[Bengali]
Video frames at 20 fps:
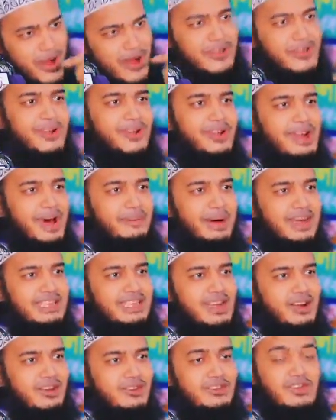বৈঠকও
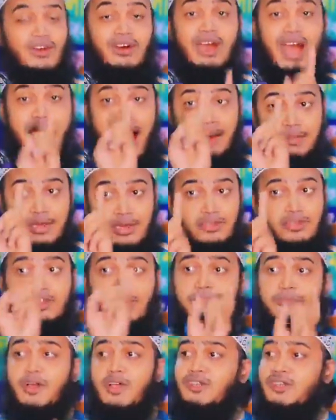নামাজের অংশ আমি
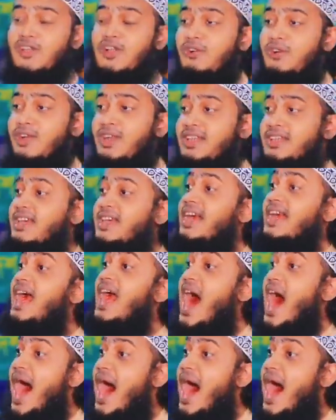শুধু প্রশ্ন করেছি